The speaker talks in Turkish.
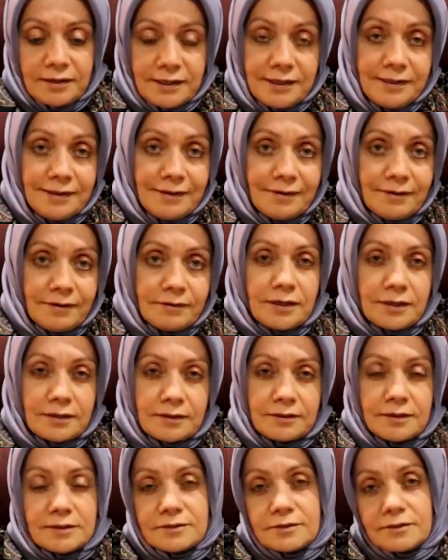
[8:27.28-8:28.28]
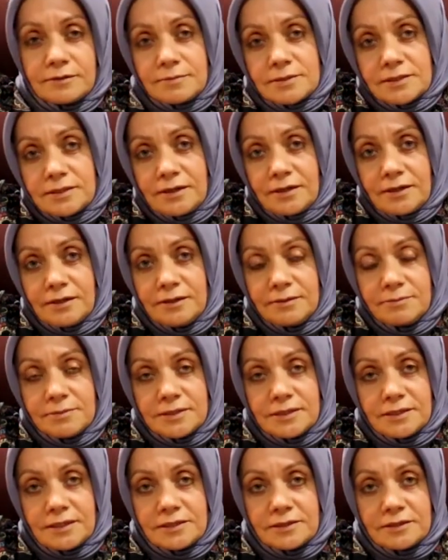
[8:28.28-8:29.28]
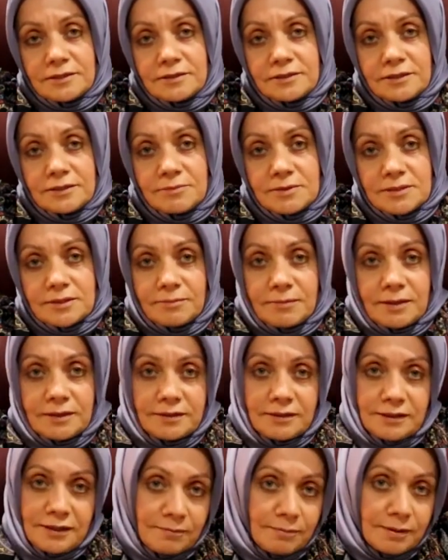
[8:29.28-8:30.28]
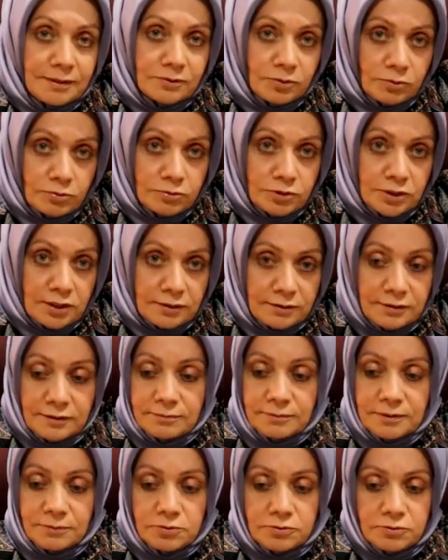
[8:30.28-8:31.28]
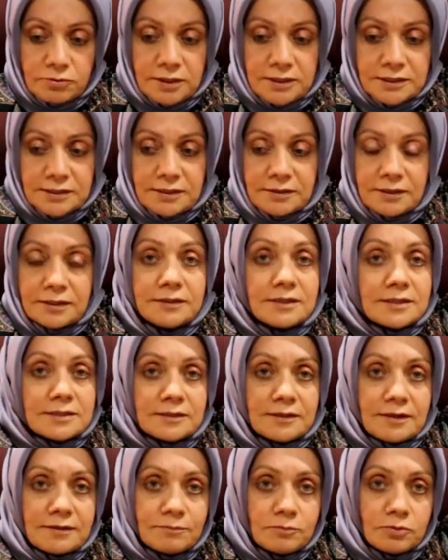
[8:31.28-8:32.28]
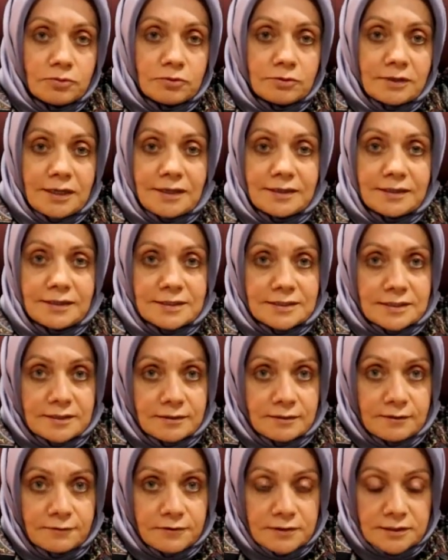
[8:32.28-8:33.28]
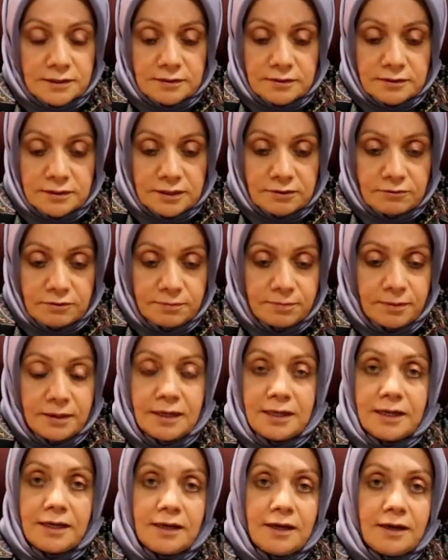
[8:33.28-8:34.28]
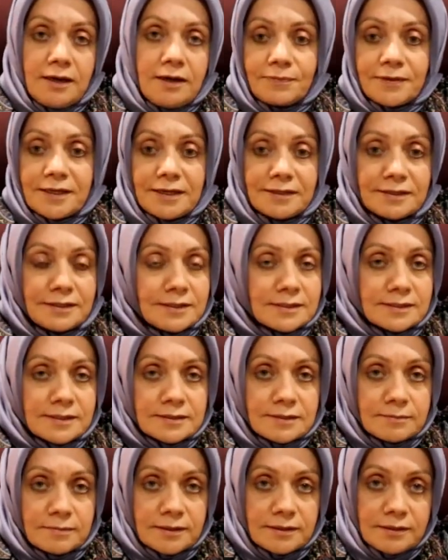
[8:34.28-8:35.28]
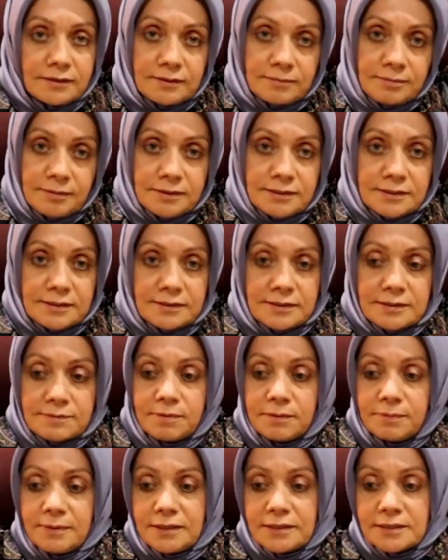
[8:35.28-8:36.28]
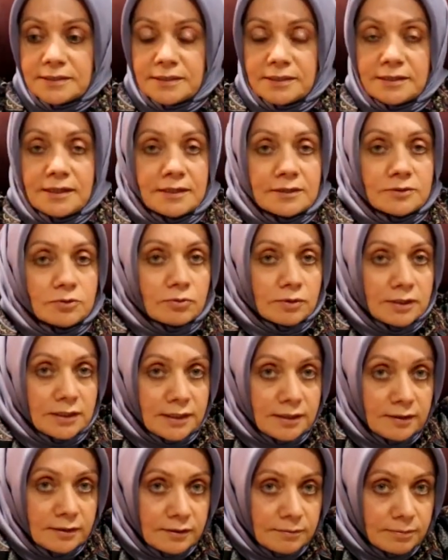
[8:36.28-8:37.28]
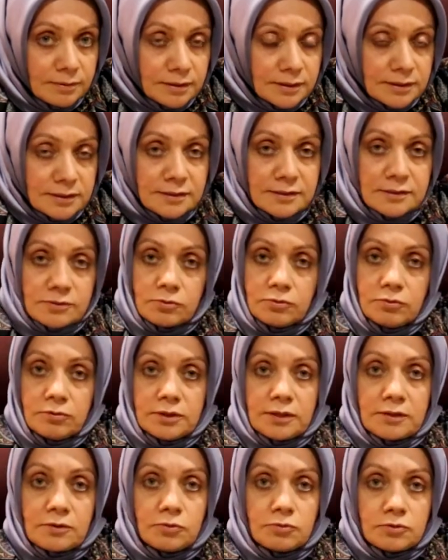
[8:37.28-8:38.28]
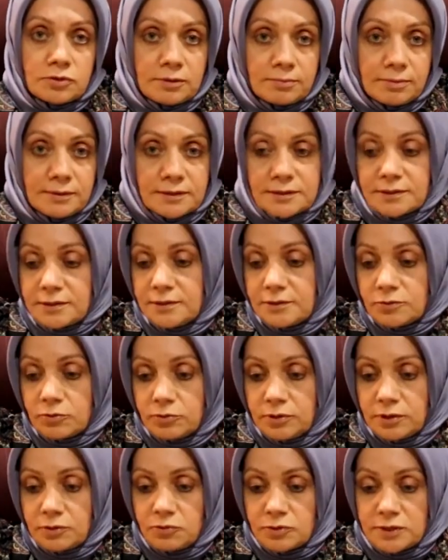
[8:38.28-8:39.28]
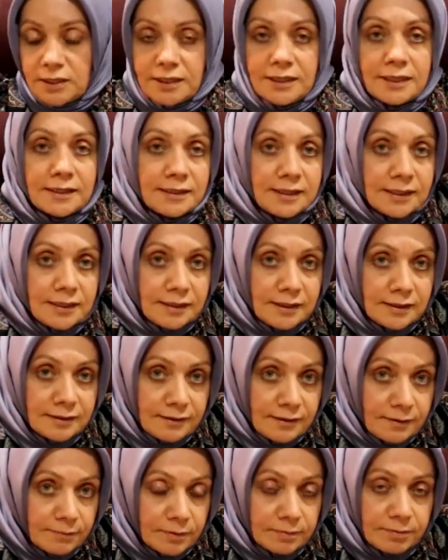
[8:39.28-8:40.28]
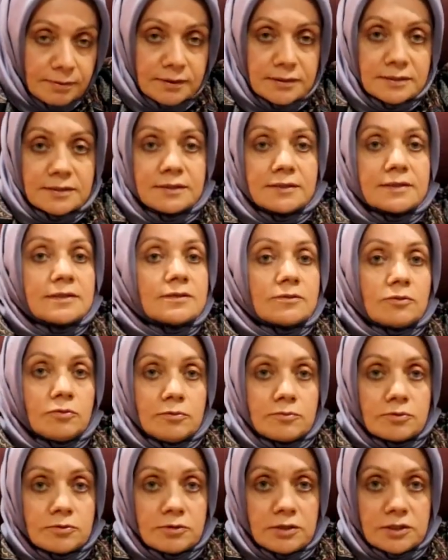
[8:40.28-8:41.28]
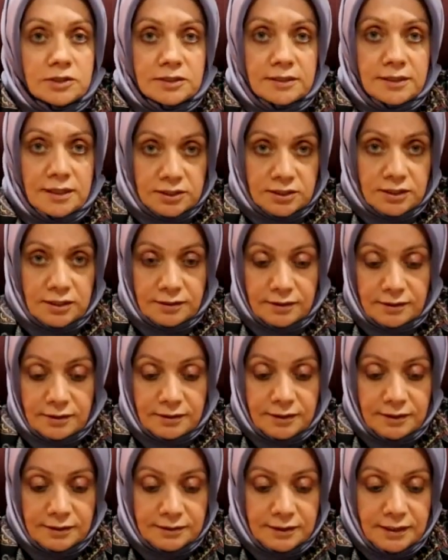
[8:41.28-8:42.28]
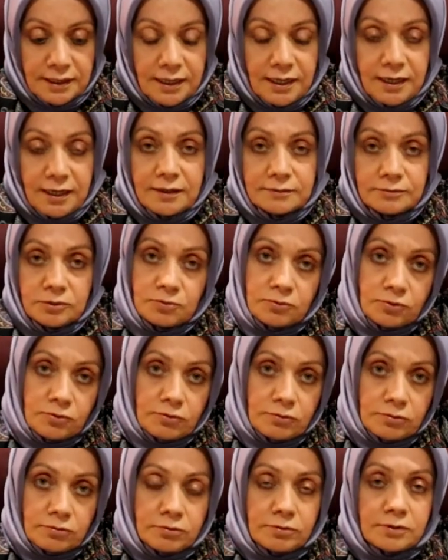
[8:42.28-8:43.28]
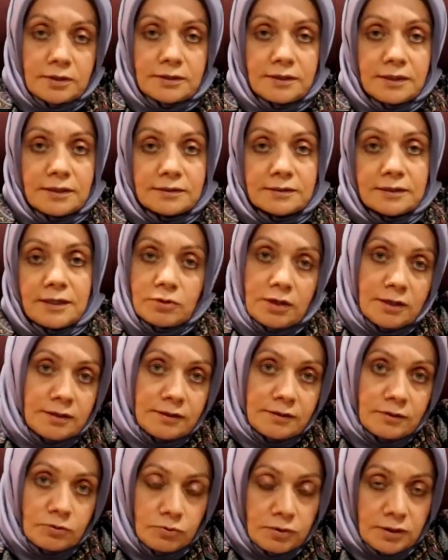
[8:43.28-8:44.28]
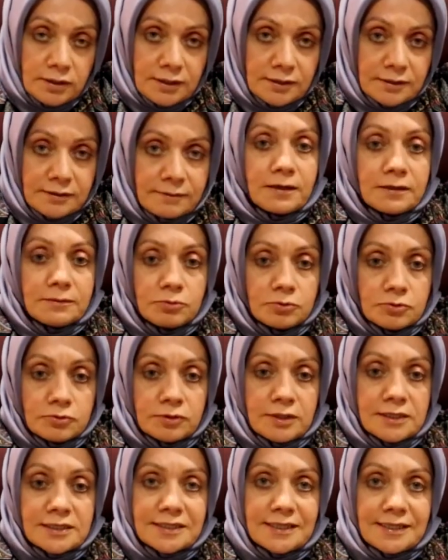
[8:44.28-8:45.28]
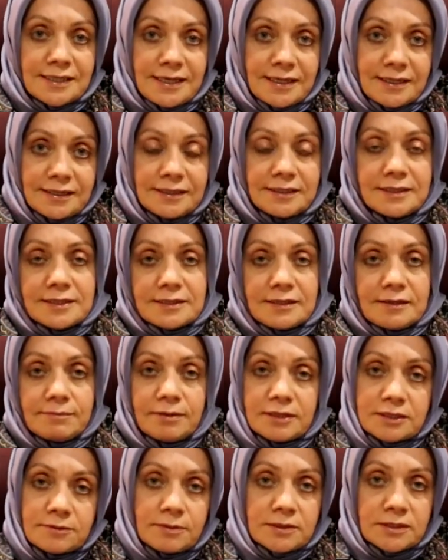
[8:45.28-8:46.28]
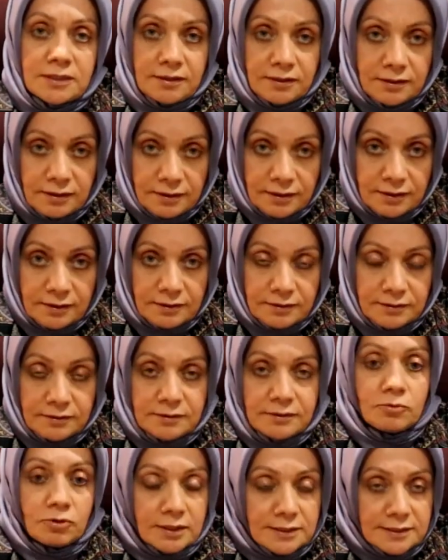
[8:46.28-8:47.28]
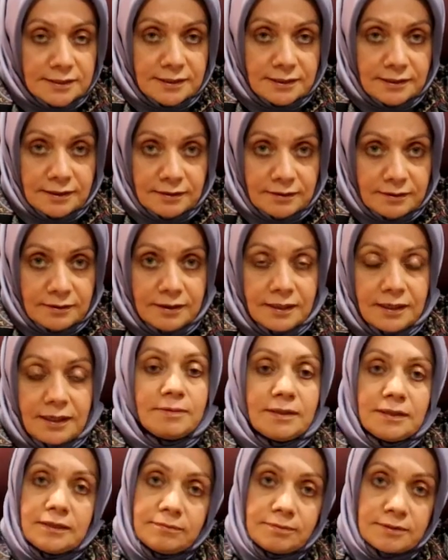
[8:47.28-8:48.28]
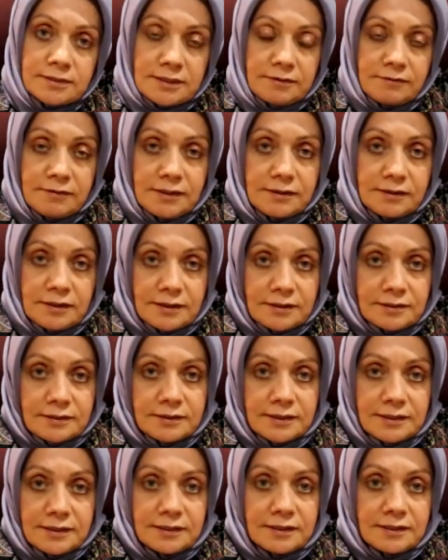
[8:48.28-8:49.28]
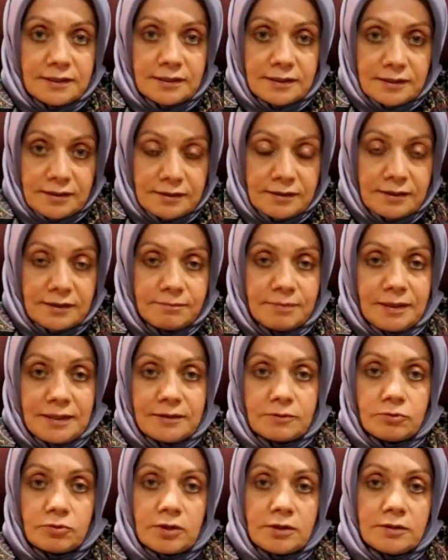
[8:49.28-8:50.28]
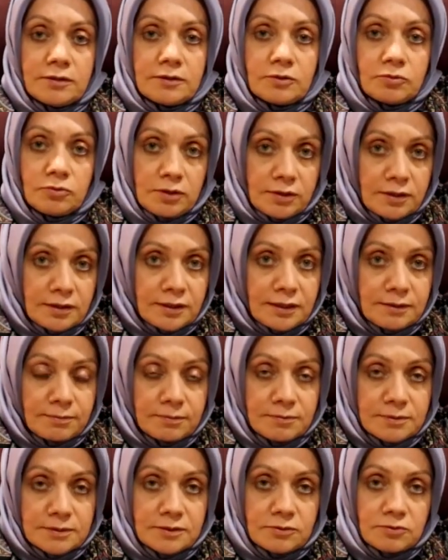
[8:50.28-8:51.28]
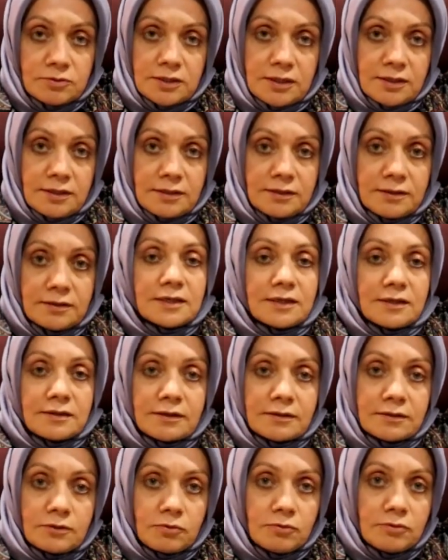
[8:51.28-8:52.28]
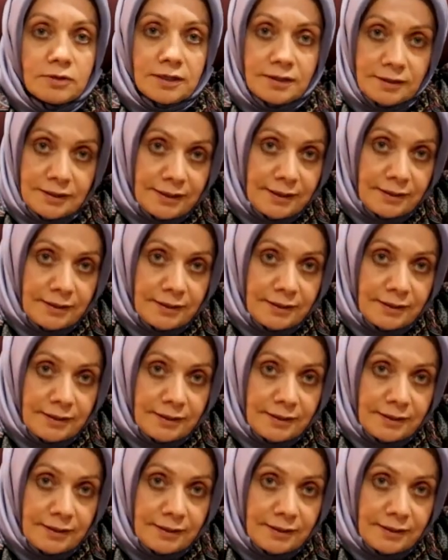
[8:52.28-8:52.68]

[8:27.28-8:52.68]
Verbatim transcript: Yine arkadaşlarımızla, ailemizle geçireceğimiz zamanlar elbette olacaktır ama bu süreçte de en azından bunu kendiniz adına fırsata çevirip kendinizde zaman ayırabilirsiniz. Bebeğinizle daha çok ilgilenebilirsiniz. Onunla konuşabilirsiniz. Ona güzel hediyeler yapabilirsiniz doğum sürecini yaşayana kadar. Mümkün olduğu kadar kurallara uyarak hani bu süreçte kendinizle baş başa kalarak bu hastalığı belli bir seviyenin altına indirene kadar belli kurallara uyarak hepimizde güzel sağlıklı günler